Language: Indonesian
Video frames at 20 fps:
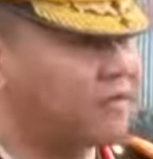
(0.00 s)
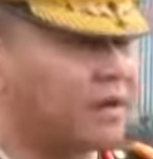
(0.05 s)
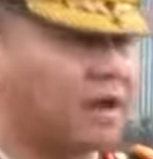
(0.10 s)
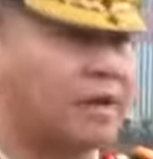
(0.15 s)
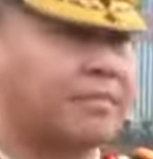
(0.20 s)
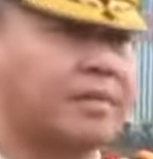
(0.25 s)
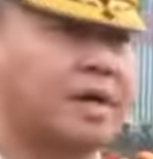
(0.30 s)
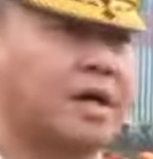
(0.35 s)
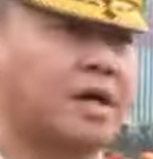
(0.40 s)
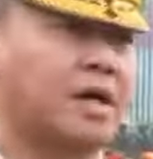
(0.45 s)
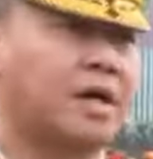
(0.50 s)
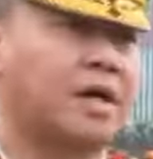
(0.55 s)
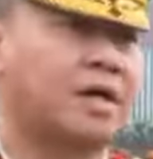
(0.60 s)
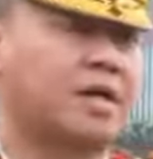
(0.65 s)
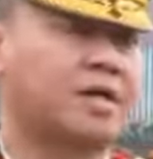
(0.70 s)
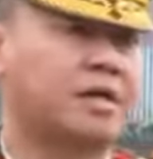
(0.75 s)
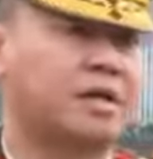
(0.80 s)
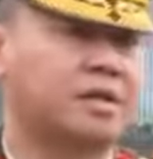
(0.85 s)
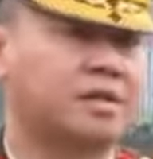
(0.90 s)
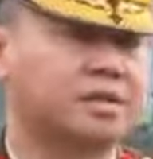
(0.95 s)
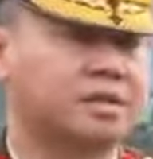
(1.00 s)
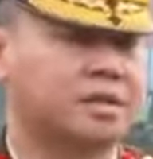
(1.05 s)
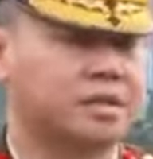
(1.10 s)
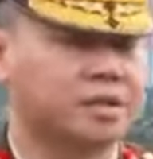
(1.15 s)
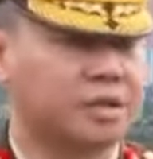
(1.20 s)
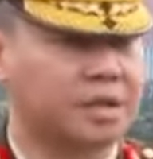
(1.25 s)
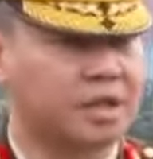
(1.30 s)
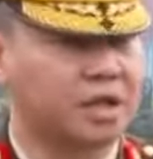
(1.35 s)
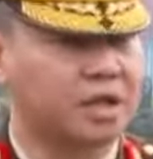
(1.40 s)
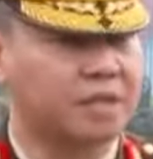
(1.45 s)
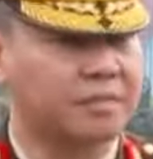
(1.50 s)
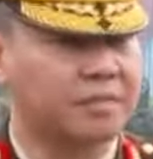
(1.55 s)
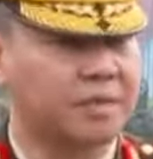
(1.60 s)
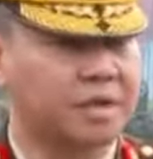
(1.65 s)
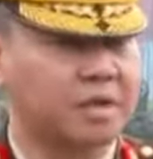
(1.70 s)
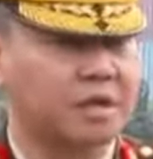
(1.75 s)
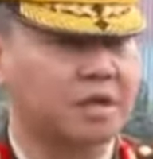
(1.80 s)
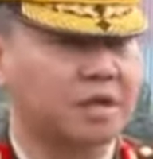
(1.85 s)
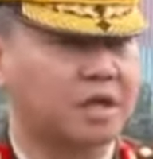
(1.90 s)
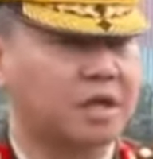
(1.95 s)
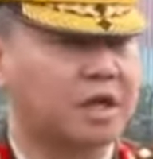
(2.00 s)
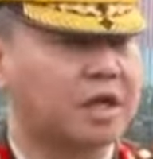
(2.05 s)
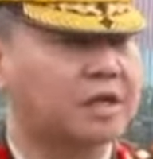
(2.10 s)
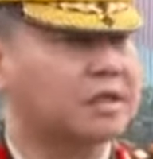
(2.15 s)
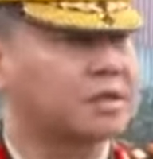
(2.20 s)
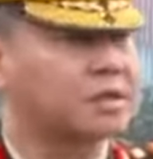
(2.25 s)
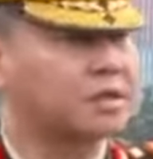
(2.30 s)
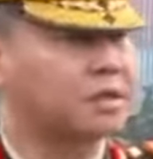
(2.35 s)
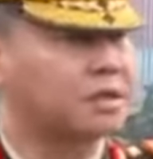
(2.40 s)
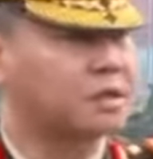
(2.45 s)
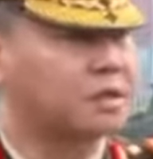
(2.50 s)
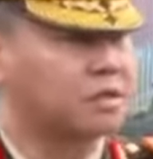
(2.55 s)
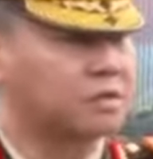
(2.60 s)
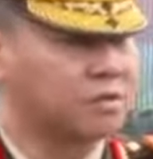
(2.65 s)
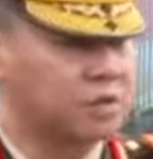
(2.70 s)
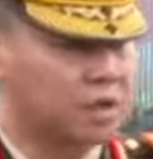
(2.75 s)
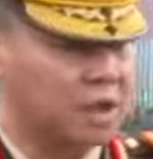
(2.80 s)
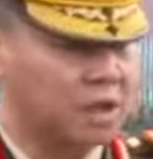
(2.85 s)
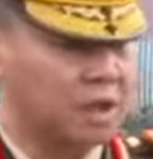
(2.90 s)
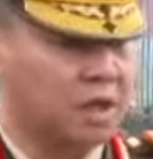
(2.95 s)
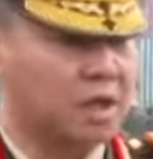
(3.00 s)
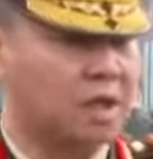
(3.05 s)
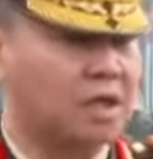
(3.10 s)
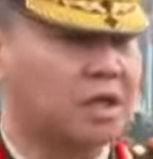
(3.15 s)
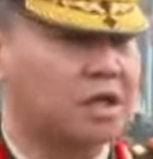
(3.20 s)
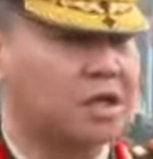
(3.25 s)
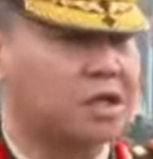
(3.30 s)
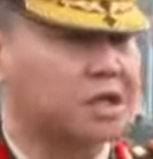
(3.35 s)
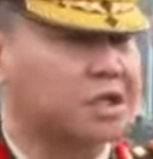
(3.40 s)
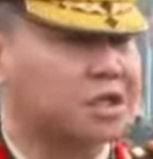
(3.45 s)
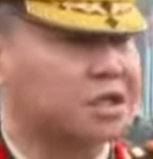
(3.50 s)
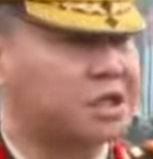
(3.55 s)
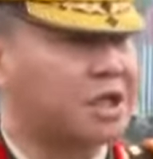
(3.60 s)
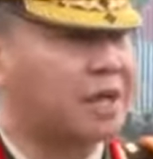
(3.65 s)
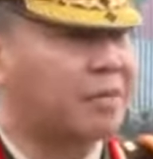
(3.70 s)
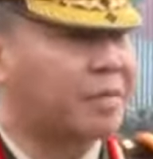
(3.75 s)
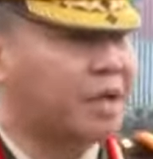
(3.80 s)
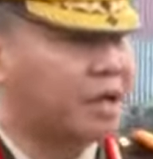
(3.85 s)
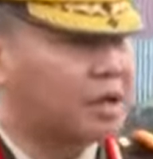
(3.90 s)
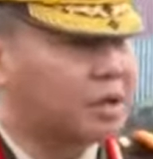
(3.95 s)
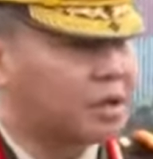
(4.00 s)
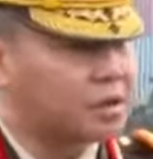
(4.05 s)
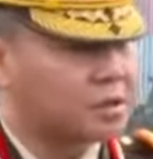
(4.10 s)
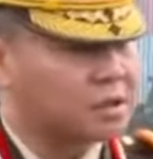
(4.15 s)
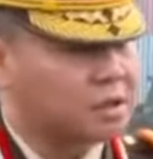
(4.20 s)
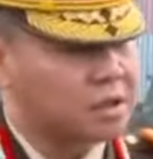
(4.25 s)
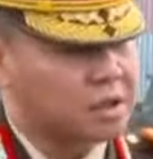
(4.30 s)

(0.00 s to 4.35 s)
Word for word: aman dan tertib dan tentunya kesiapan